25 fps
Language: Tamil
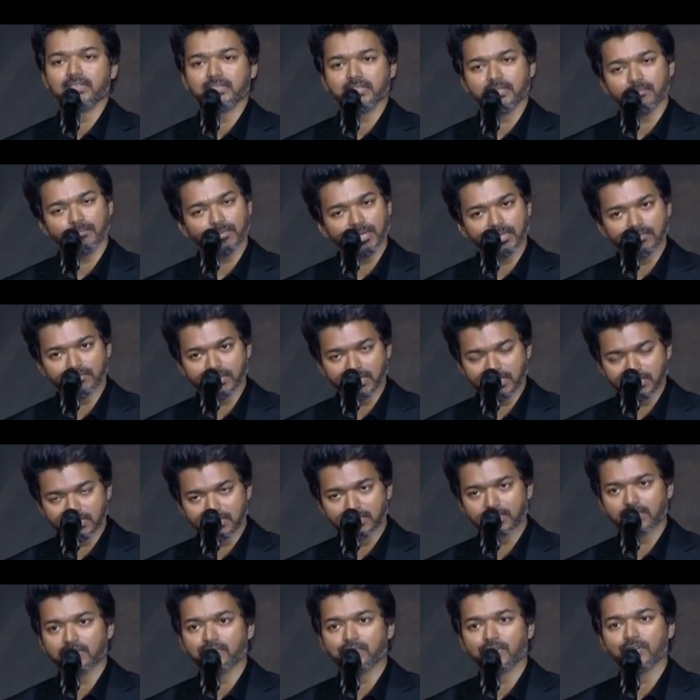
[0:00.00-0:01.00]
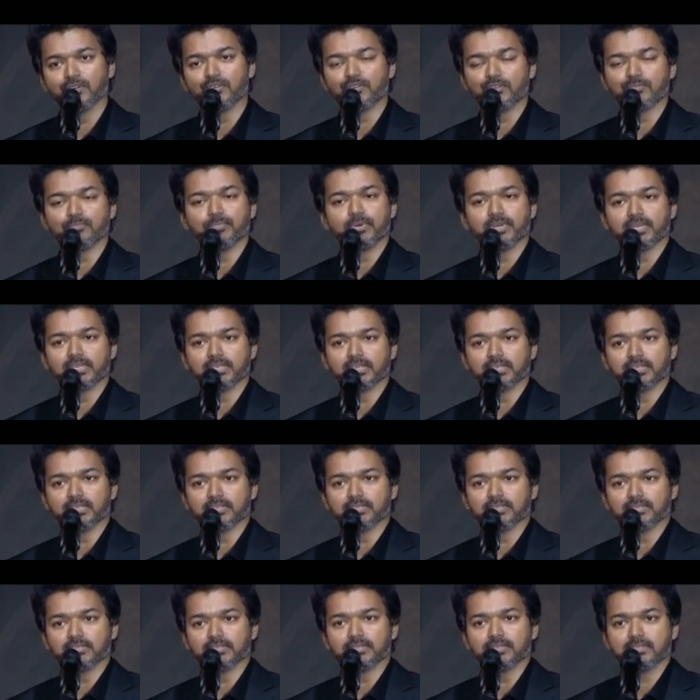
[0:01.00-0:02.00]
நம்மளை வணங்குறவங்களும் இருப்பாங்க
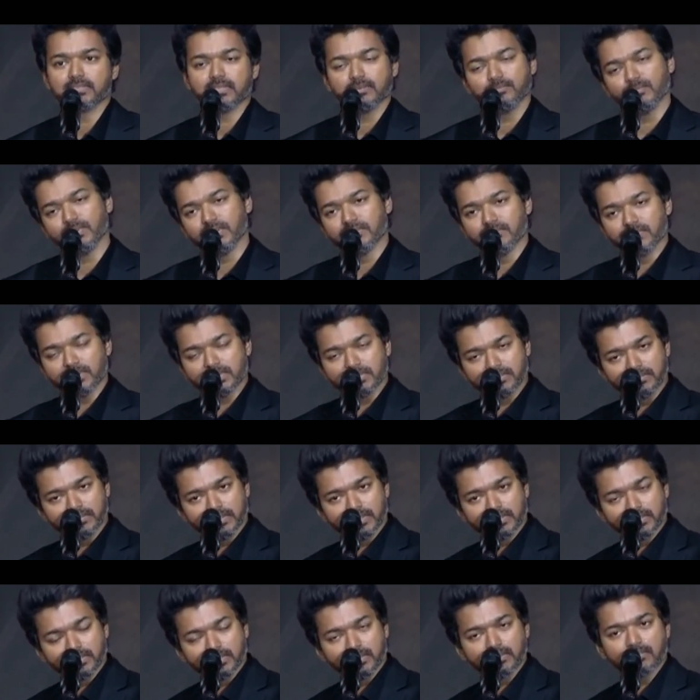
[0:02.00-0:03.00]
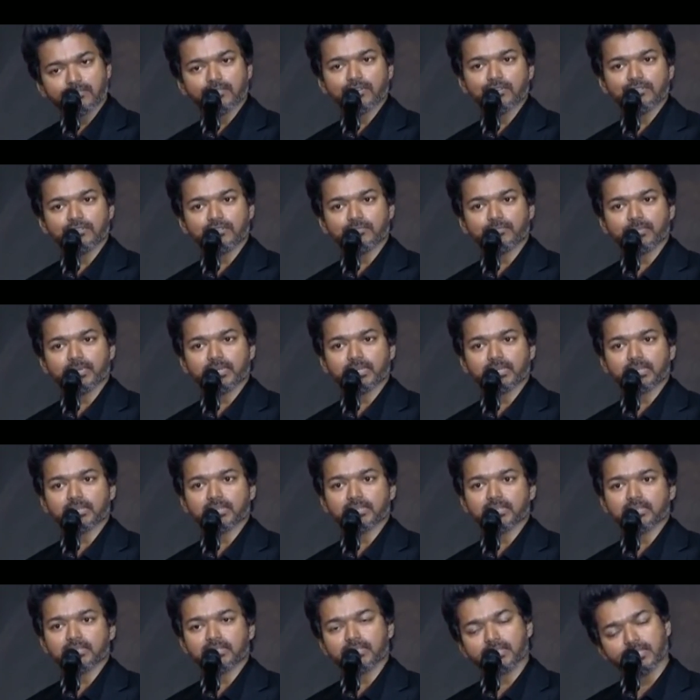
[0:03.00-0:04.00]
நம்மளை வரவேற்கிறவங்களும் இருப்பாங்க
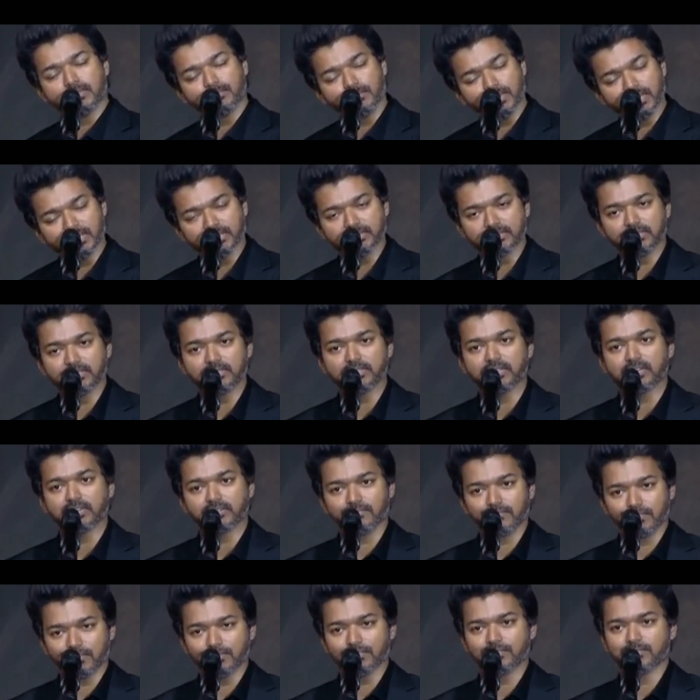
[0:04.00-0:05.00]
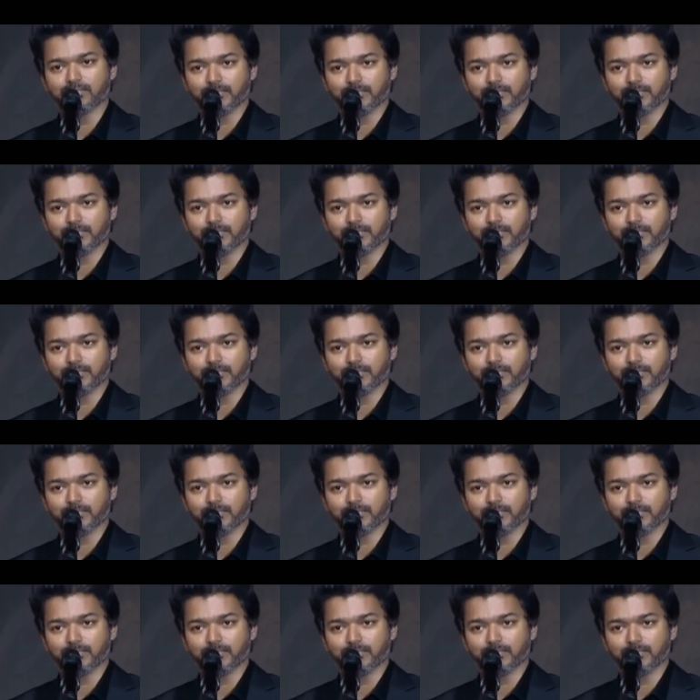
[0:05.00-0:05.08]
நம்மளை எதிர்க்கிறவங்களும்